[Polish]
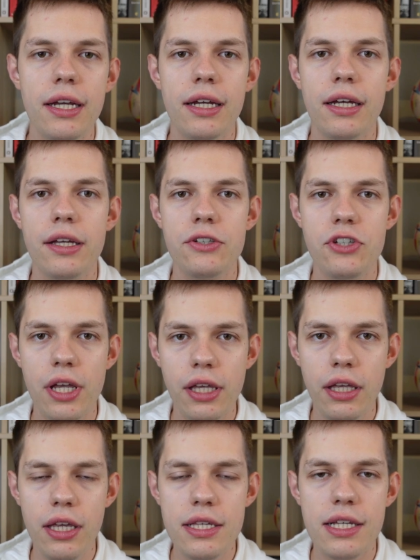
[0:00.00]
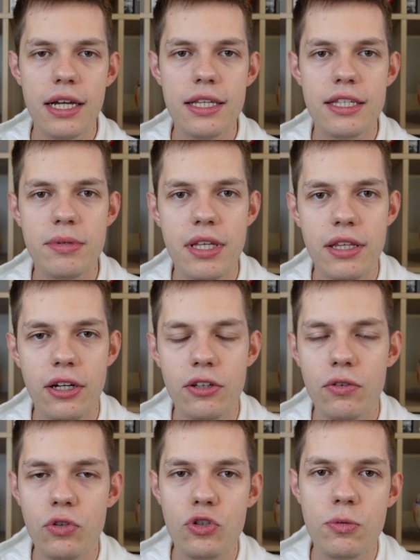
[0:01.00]
E, dzięki, zachęcam
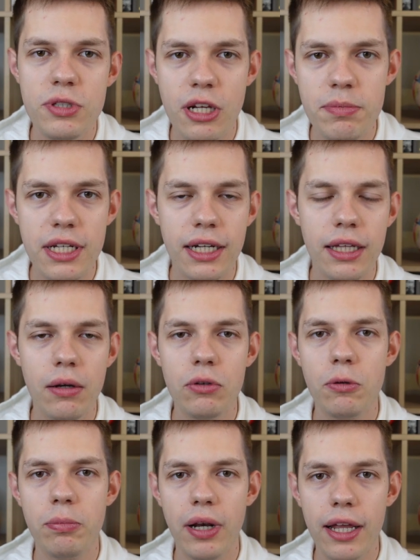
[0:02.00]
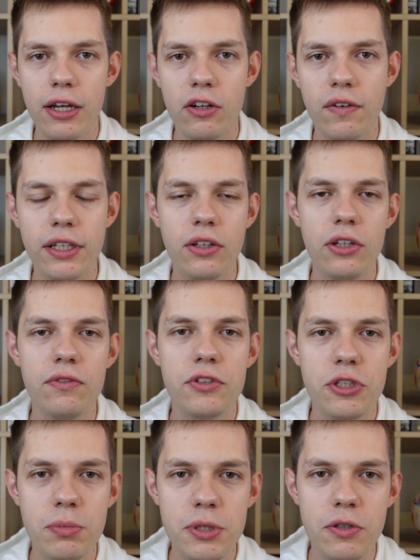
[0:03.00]
standardowo do subskrypcji kanału, do polajkowania, no i
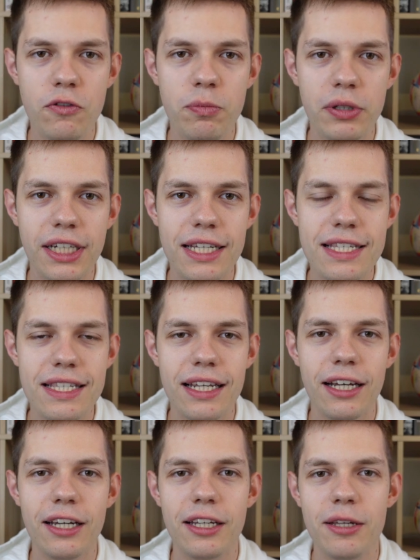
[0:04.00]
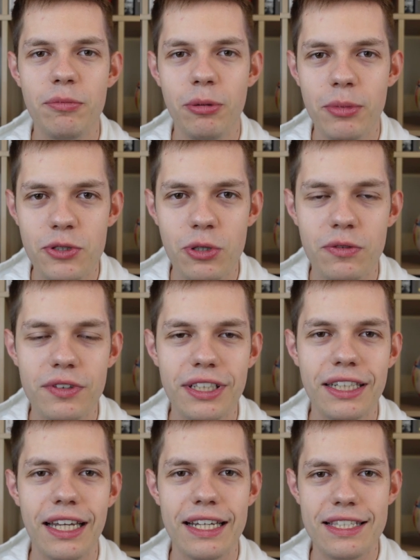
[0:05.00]
widzimy się w podcastach
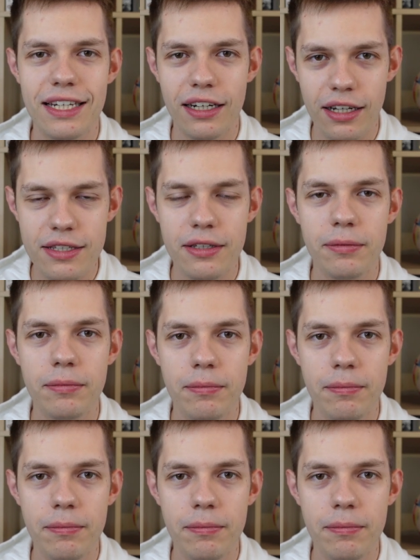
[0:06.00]
pomeczowych Ekstraklasy.